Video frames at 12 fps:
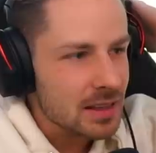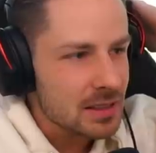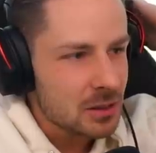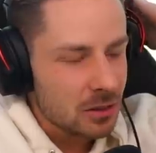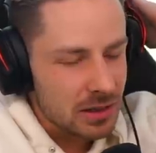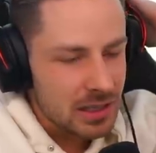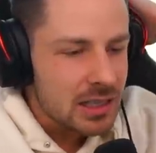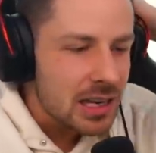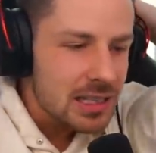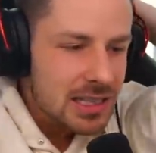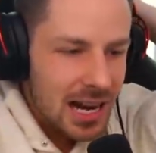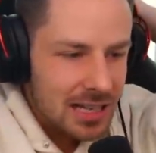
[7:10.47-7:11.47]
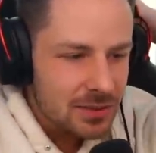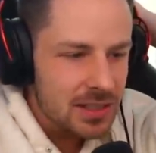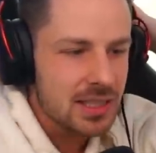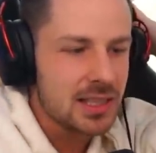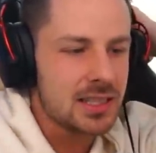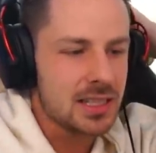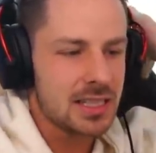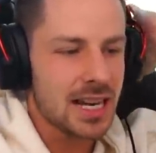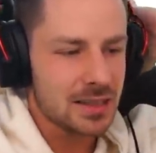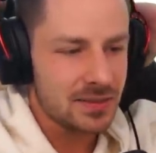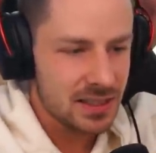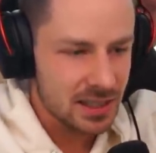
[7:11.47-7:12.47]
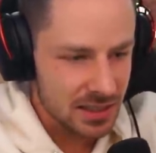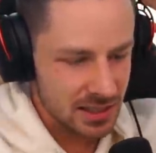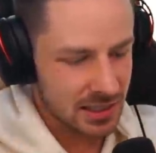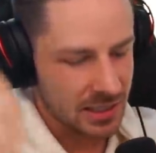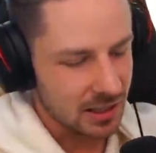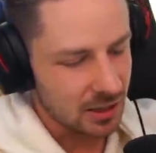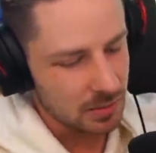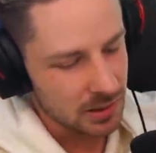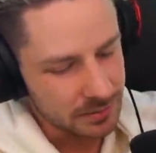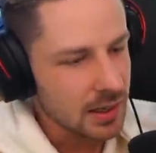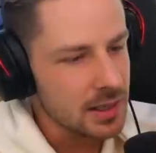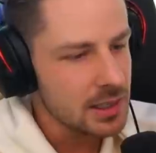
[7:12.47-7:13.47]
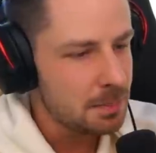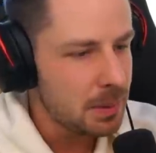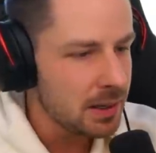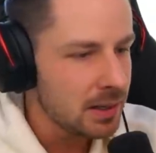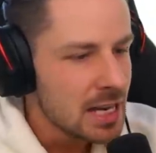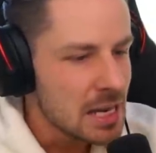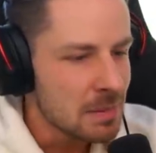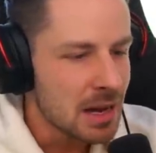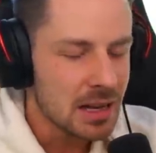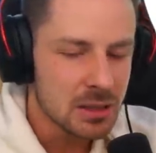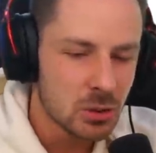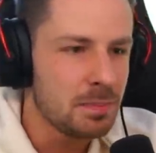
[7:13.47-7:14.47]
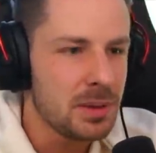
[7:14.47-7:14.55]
So, ich, ich sag's, wie es ist. Ich sag's, wie es ist. Ich glaube, ich bin immer so ein